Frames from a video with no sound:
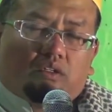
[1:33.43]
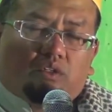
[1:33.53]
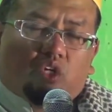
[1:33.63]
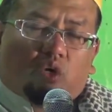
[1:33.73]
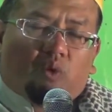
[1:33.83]

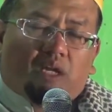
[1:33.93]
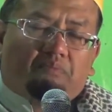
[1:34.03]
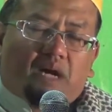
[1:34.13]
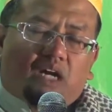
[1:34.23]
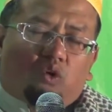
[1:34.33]
ยกเว้น
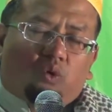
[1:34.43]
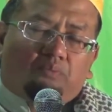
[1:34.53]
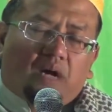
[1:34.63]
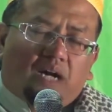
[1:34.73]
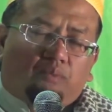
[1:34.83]
บางกลุ่ม
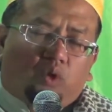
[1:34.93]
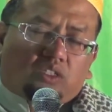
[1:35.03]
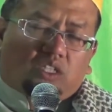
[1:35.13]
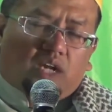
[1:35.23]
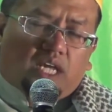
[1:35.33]
บางพวก
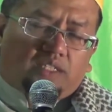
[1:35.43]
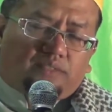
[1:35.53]
เท่านั้น